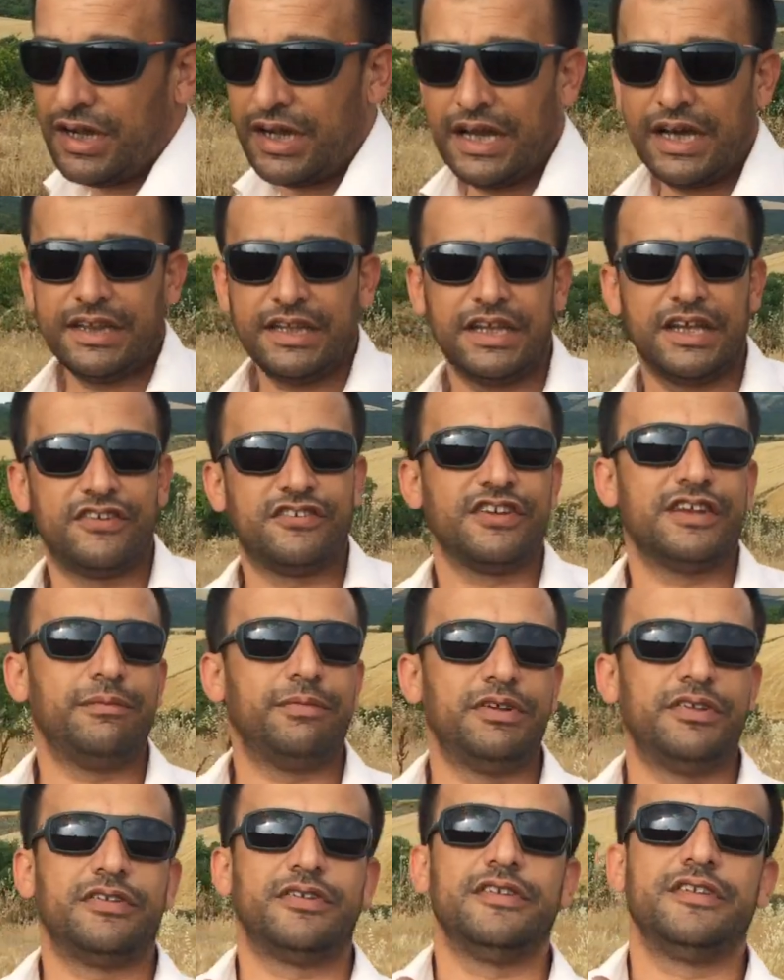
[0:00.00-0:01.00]
hayat
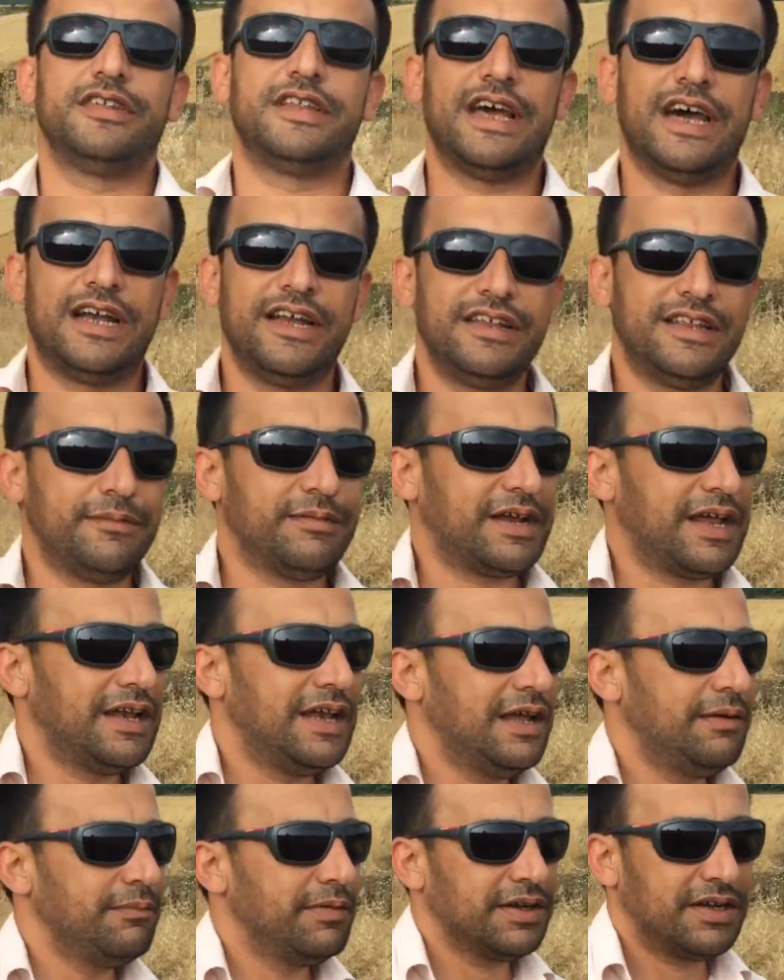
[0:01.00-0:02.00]
geçirebilirsiniz değerli
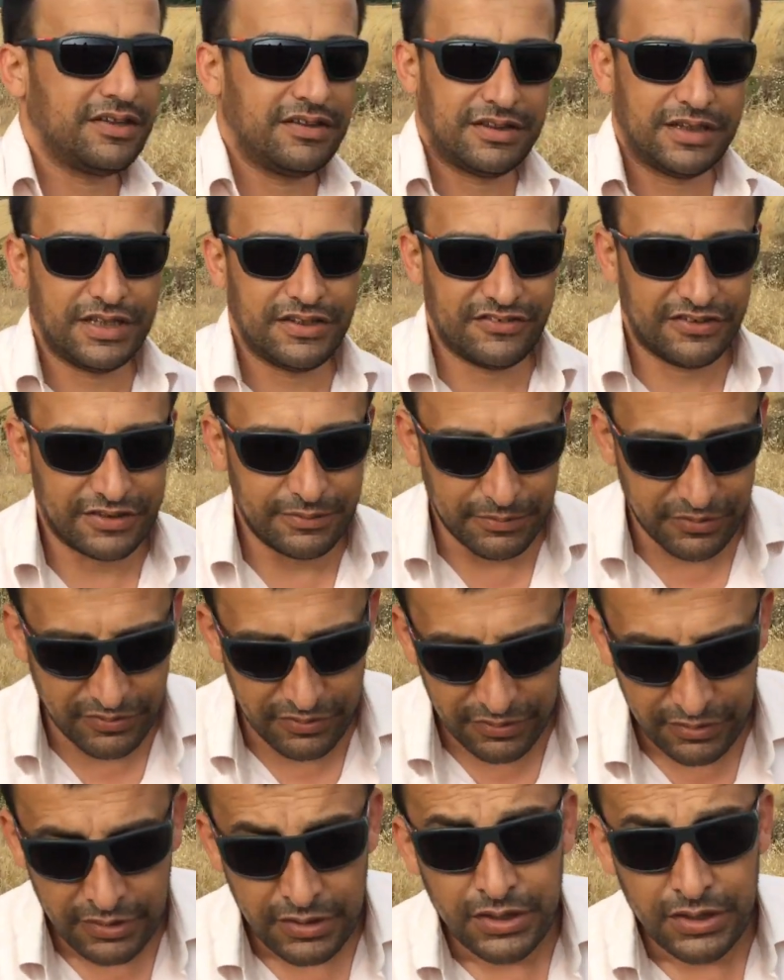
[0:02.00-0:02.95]
Demirel'le emlak izleyicilerimiz.